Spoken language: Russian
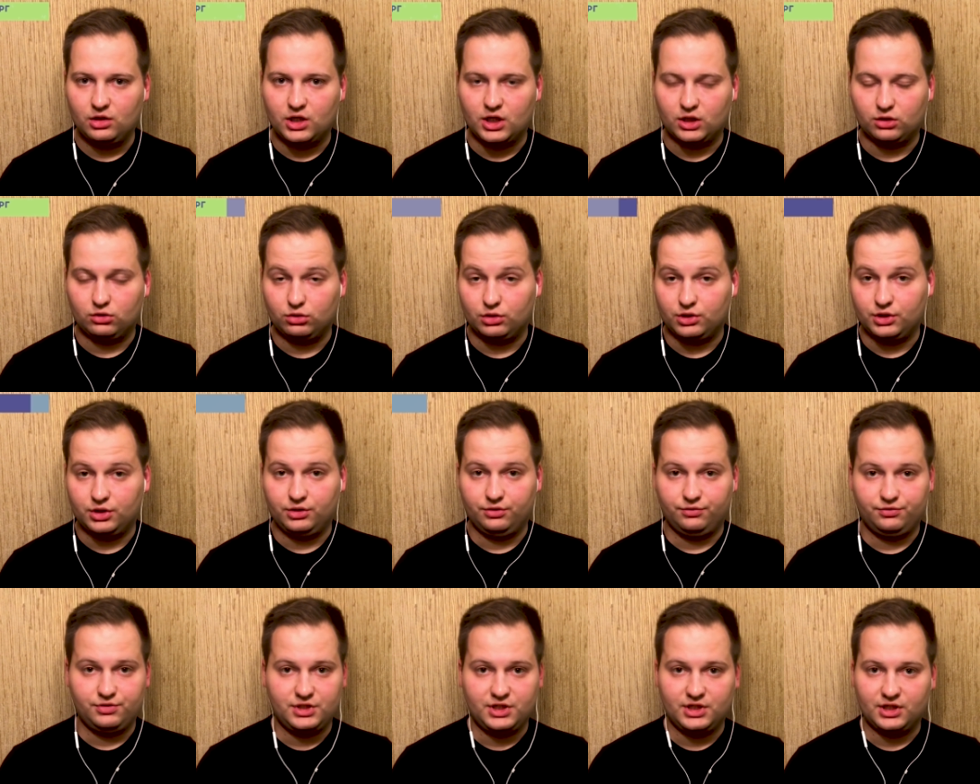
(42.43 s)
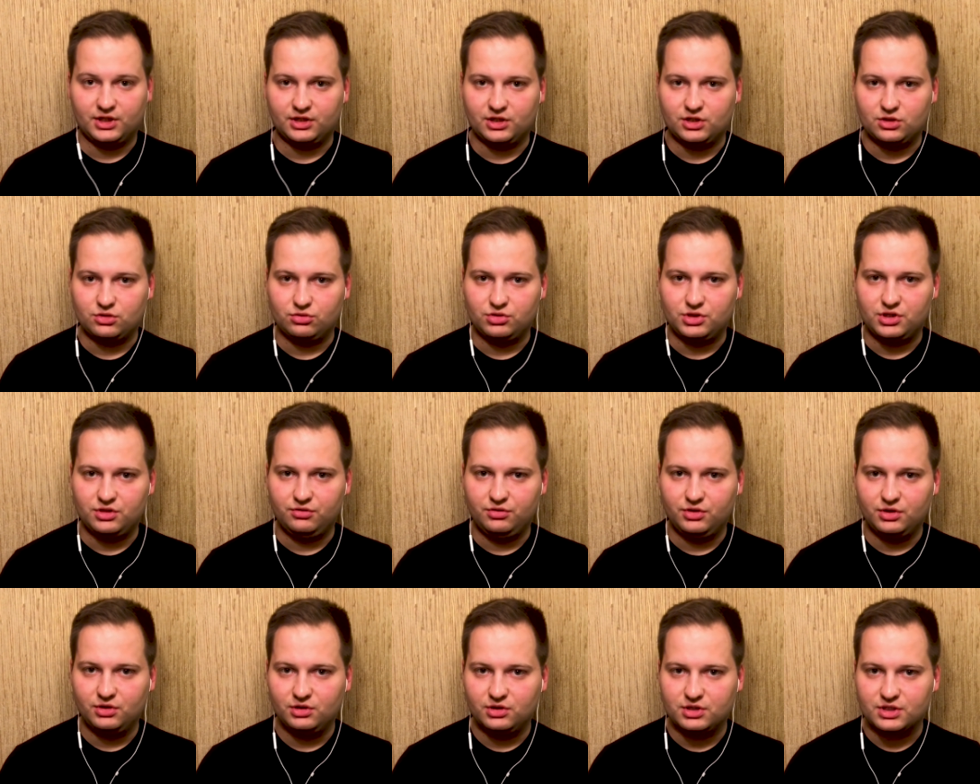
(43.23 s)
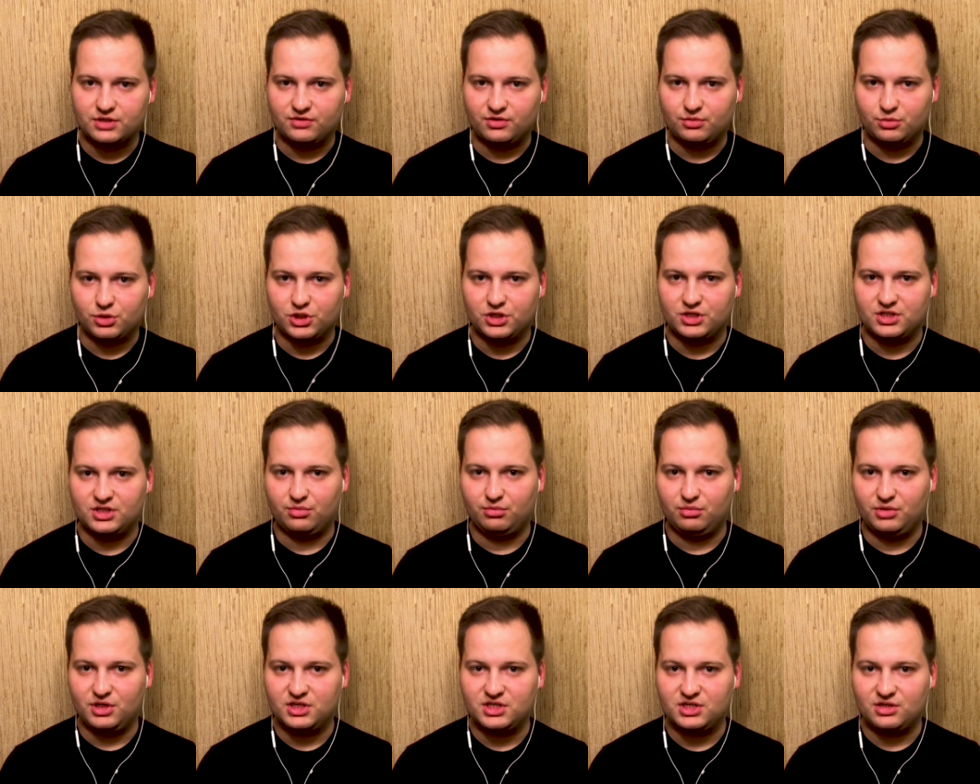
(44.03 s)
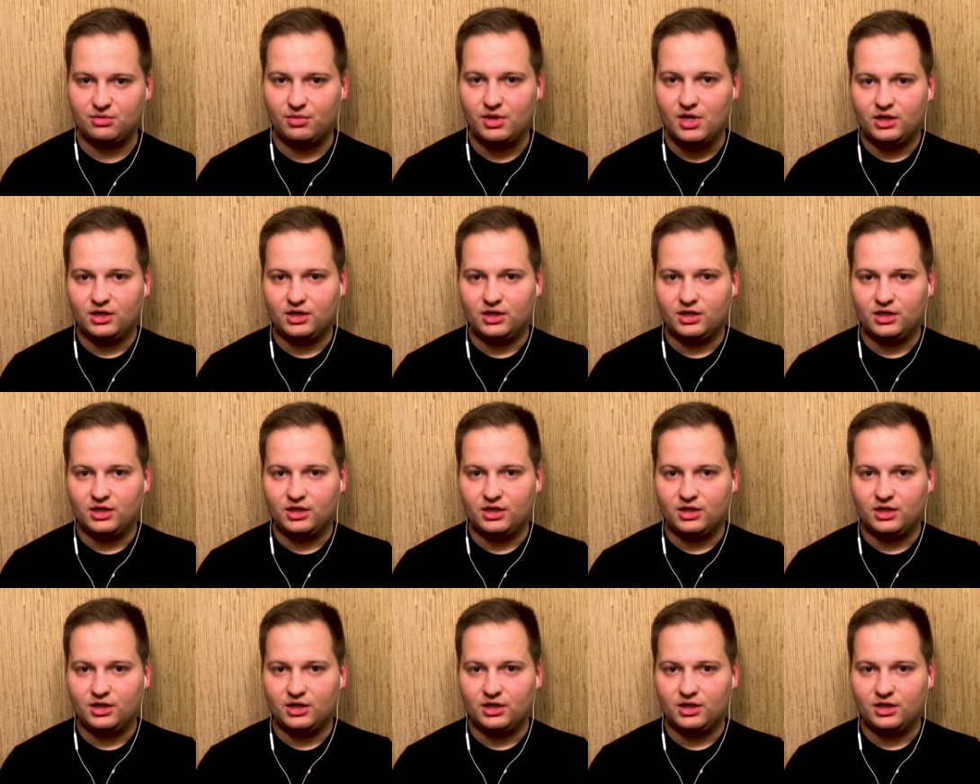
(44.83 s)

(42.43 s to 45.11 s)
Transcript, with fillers: который всех нас удивил своим шестым местом,